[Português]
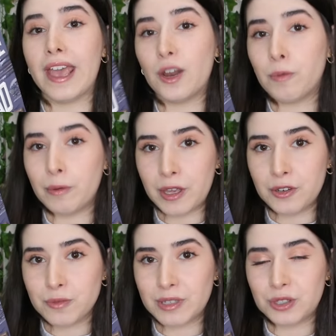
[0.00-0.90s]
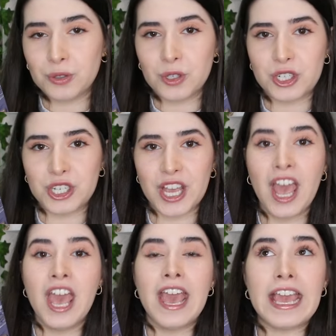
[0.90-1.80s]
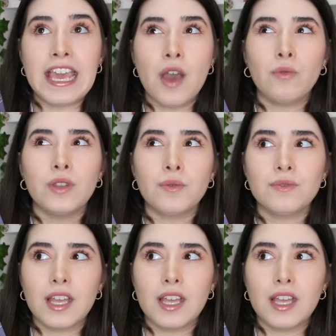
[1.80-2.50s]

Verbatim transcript: Ele é o primeiro de uma trilogia e eu não